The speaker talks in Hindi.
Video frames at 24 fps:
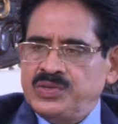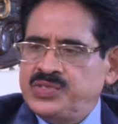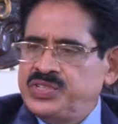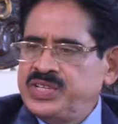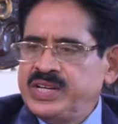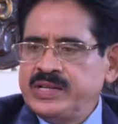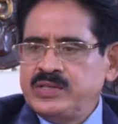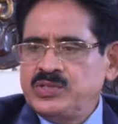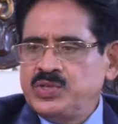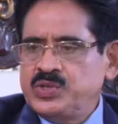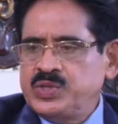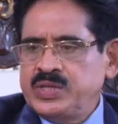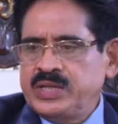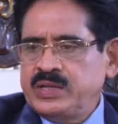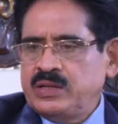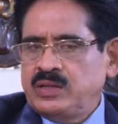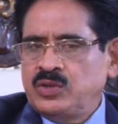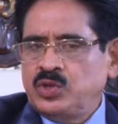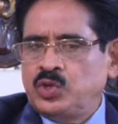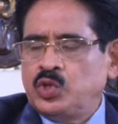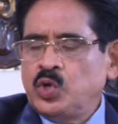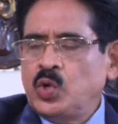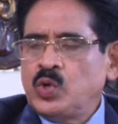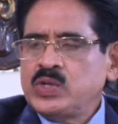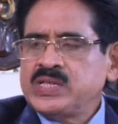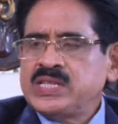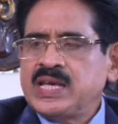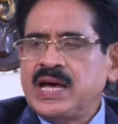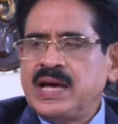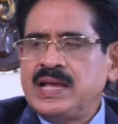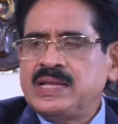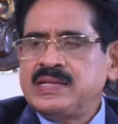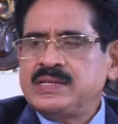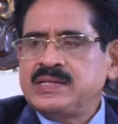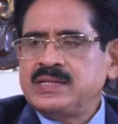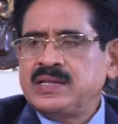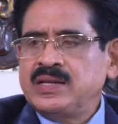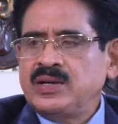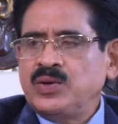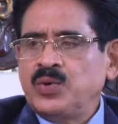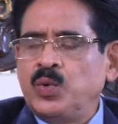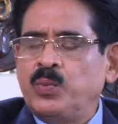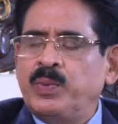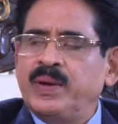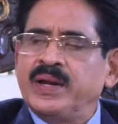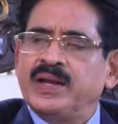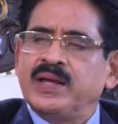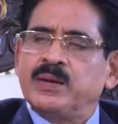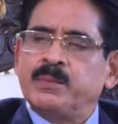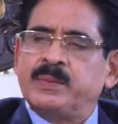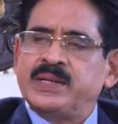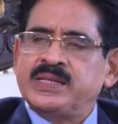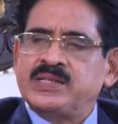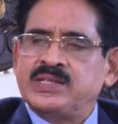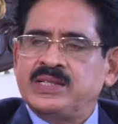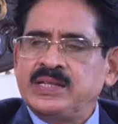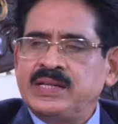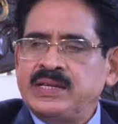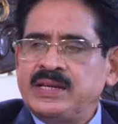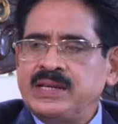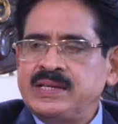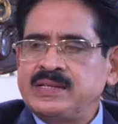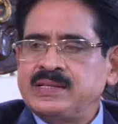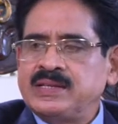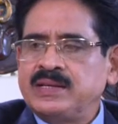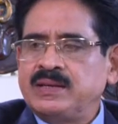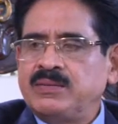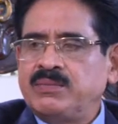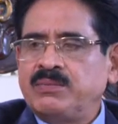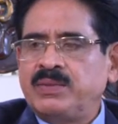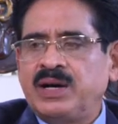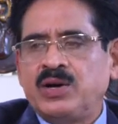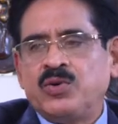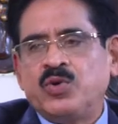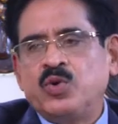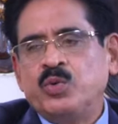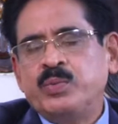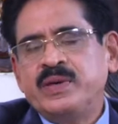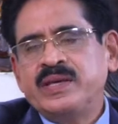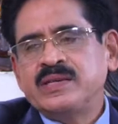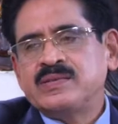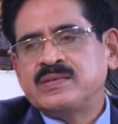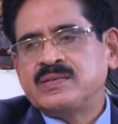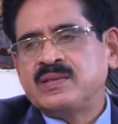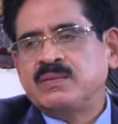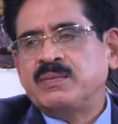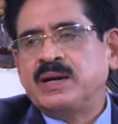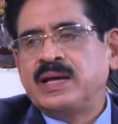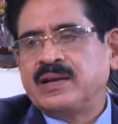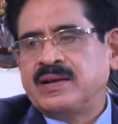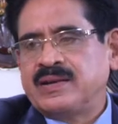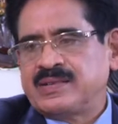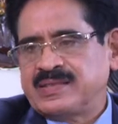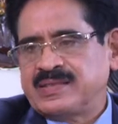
जी अंजू जी दो साल से ऊपर के बच्चे इसे बखूबी इस्तेमाल कर